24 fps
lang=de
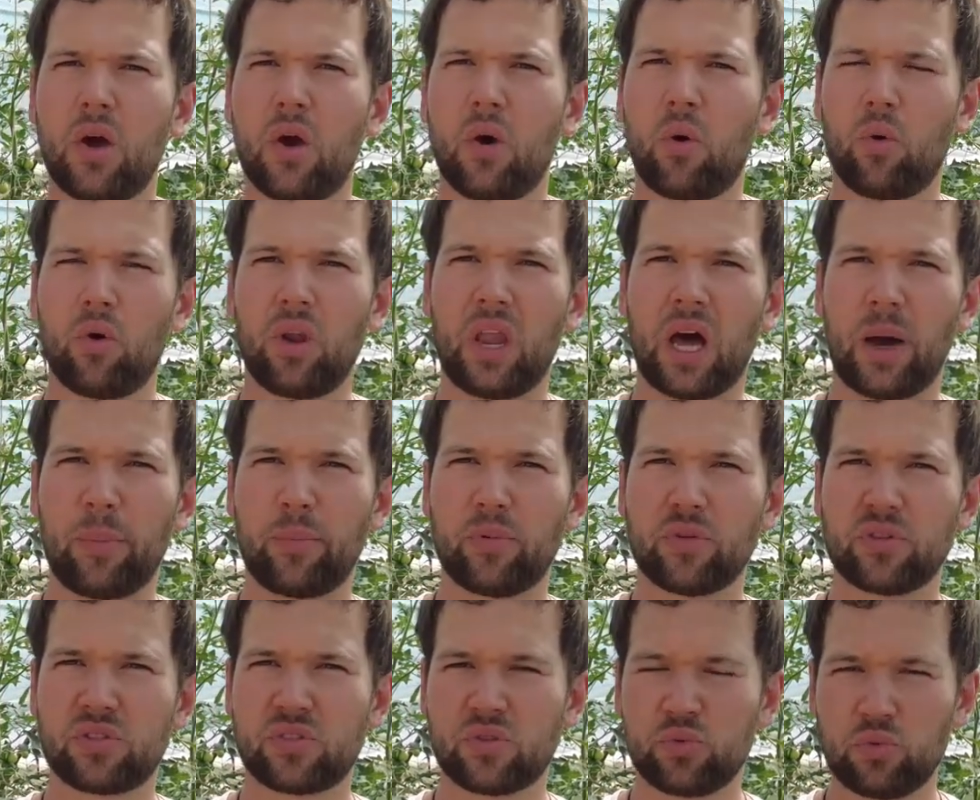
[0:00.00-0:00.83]
und ab
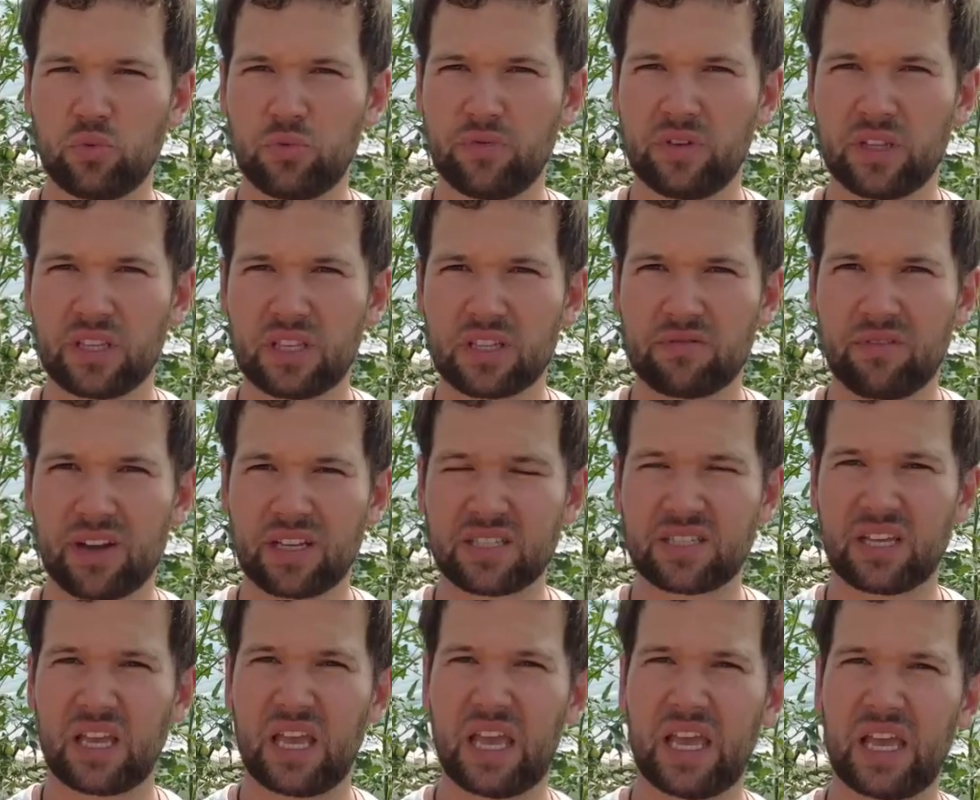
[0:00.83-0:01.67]
und zu wird das
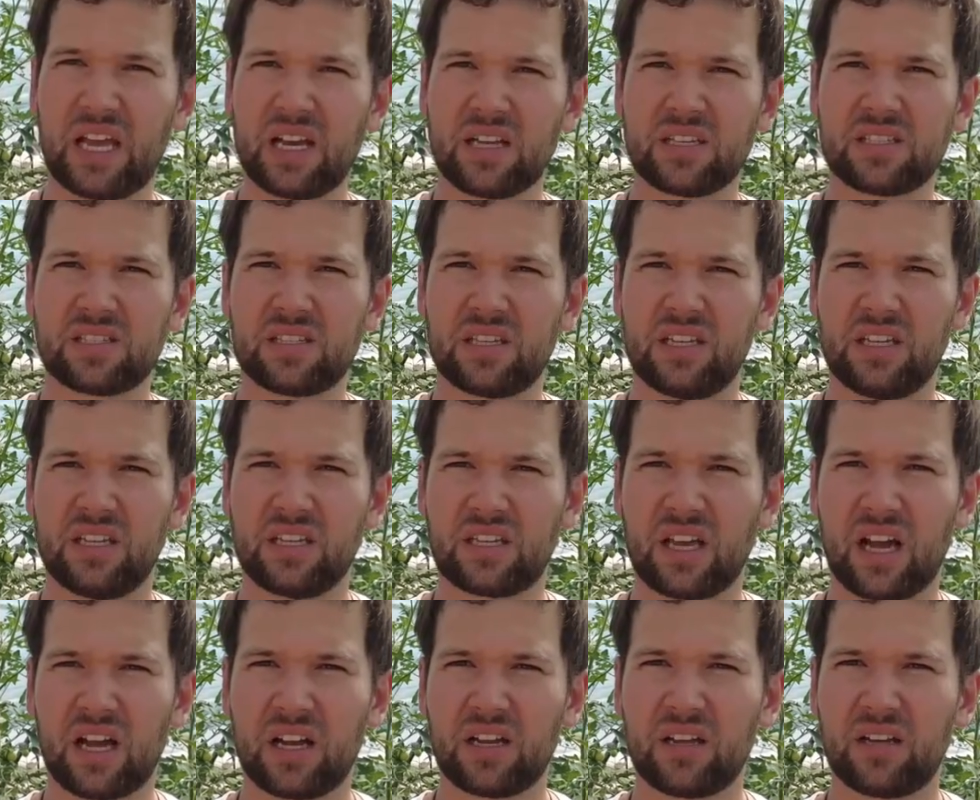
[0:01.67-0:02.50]
Wasser erst in den
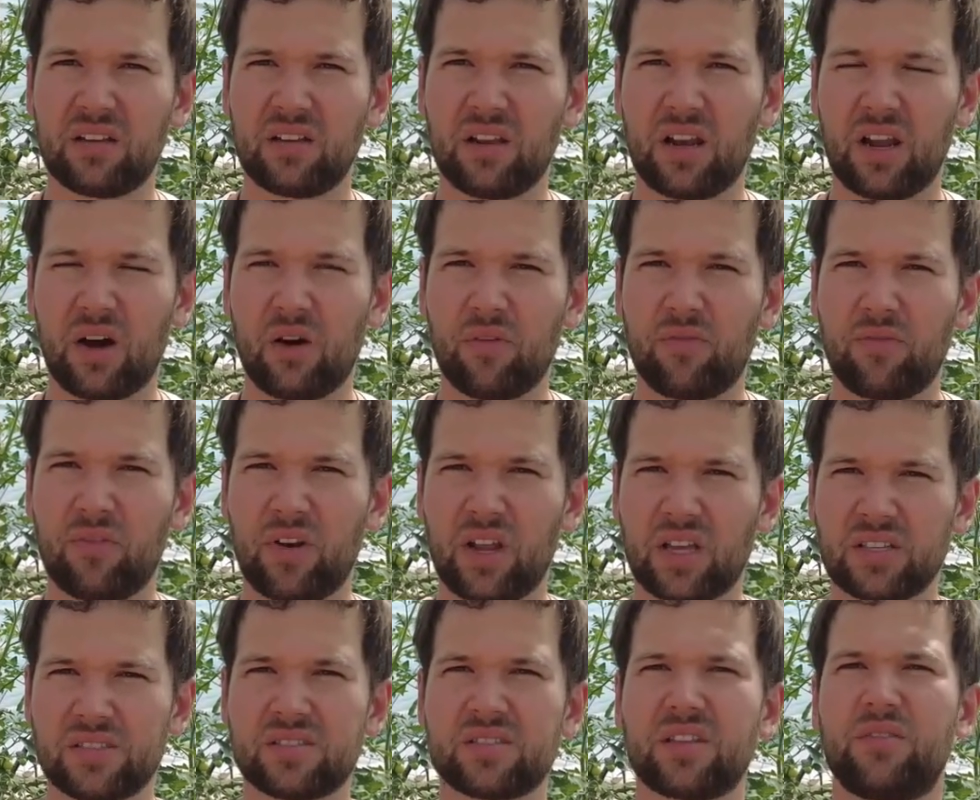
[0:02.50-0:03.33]
Tank laufen
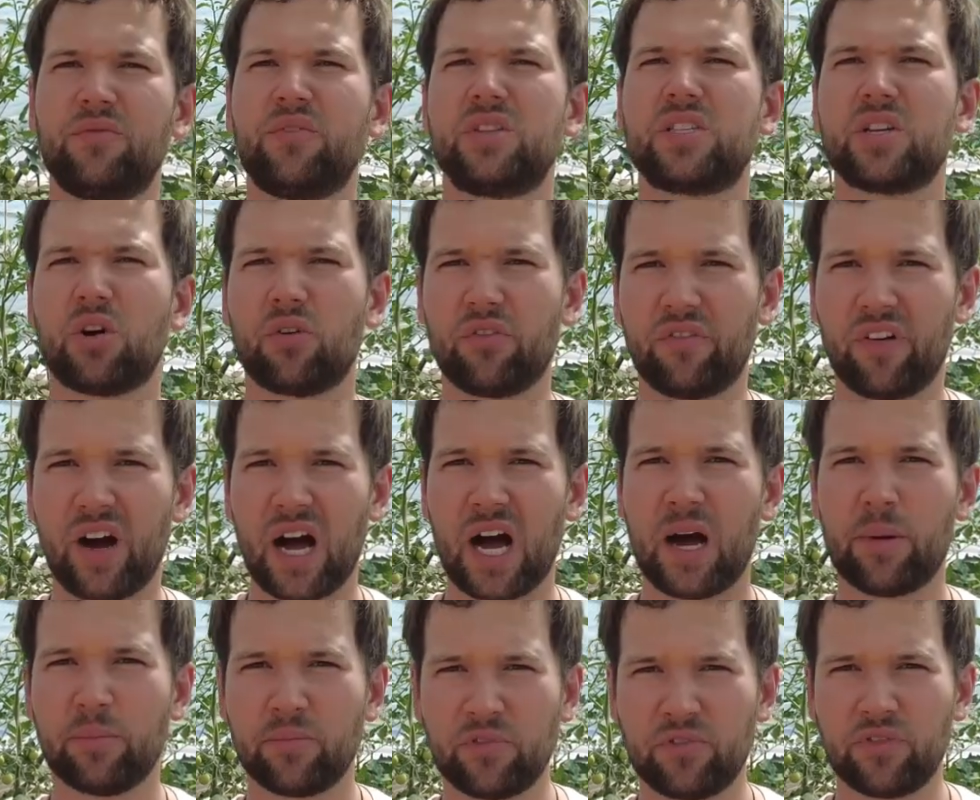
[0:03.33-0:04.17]
lassen, dann wird es auch
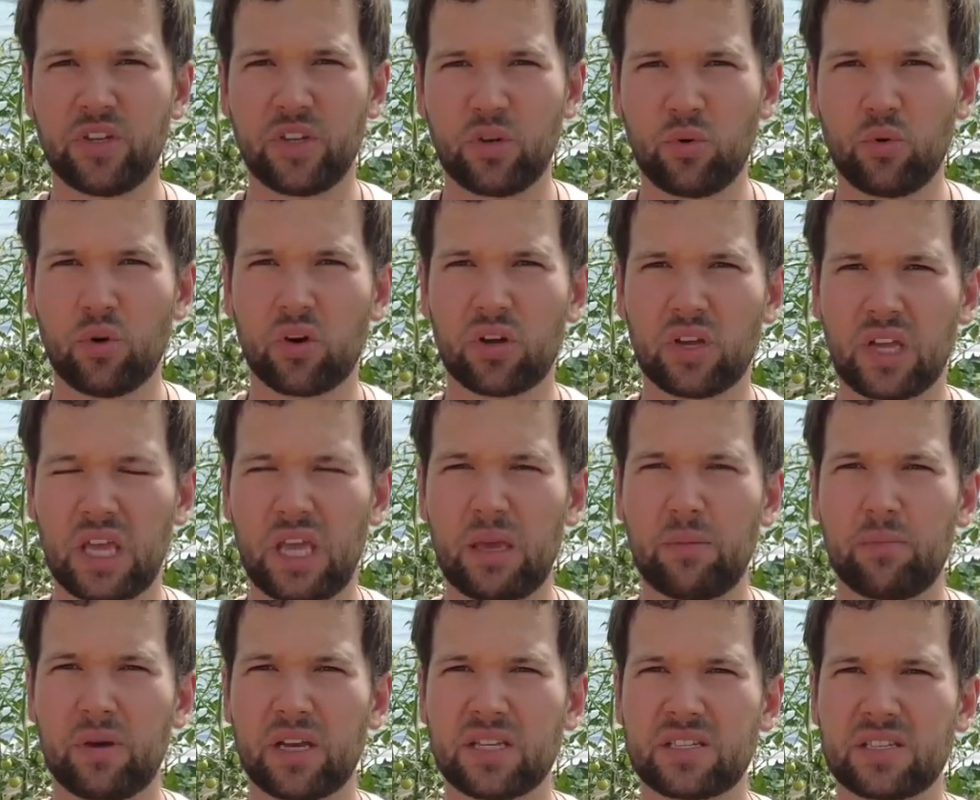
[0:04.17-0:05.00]
warm, finden die Gurken
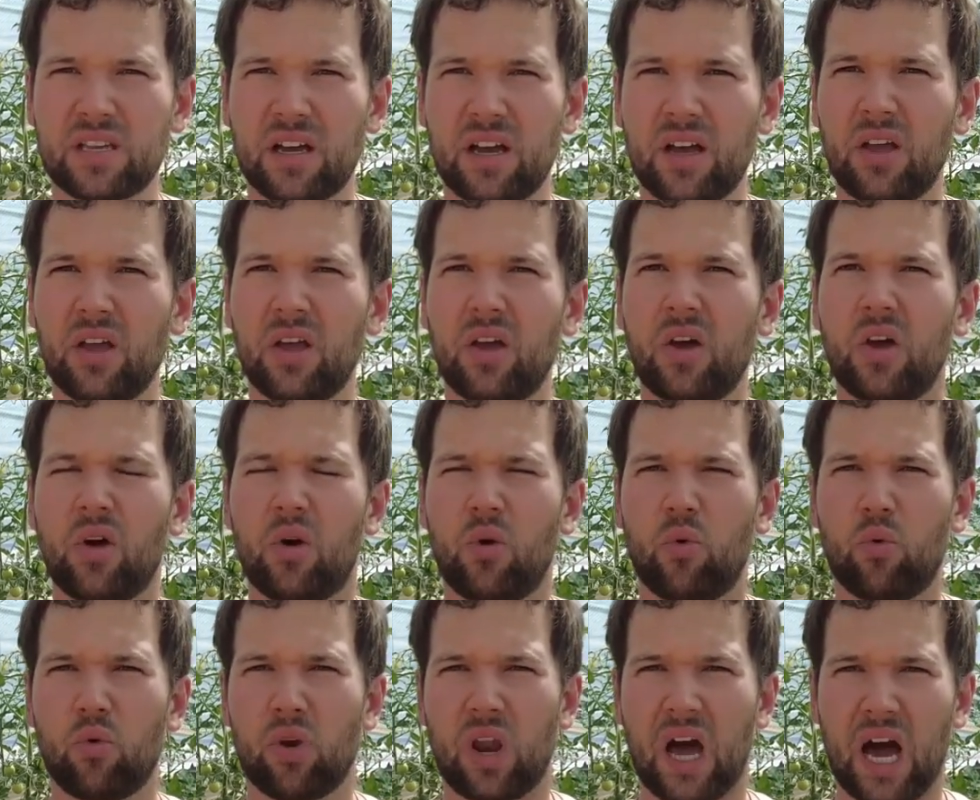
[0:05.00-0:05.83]
eh besser
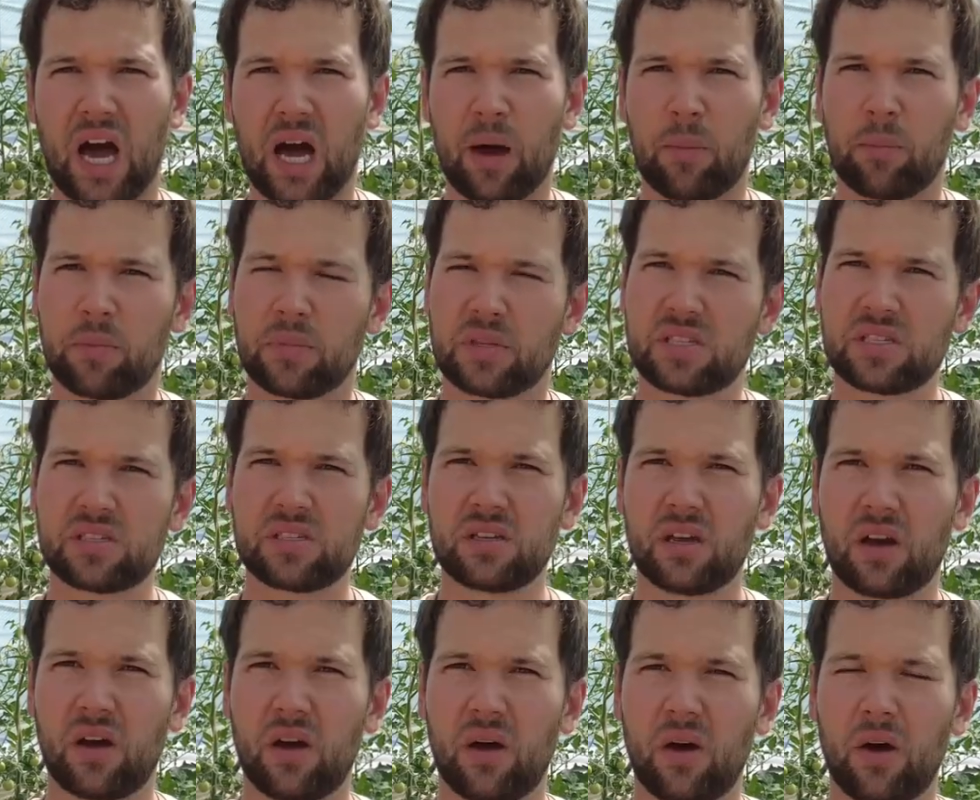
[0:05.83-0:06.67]
und abends
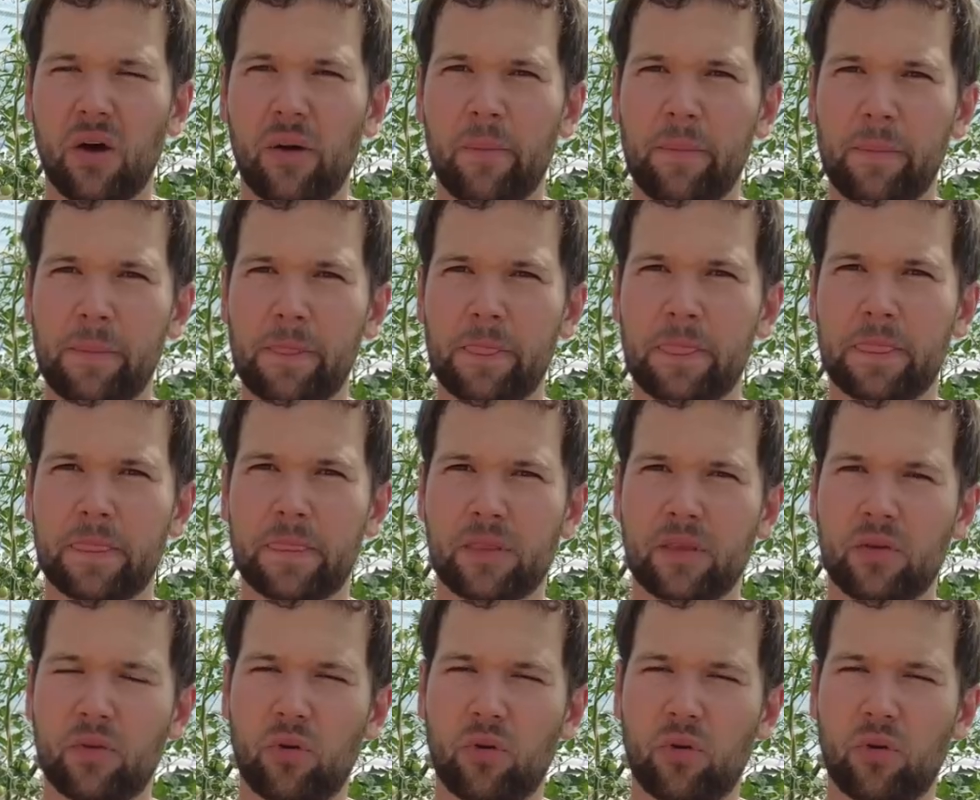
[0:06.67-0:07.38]
ähm,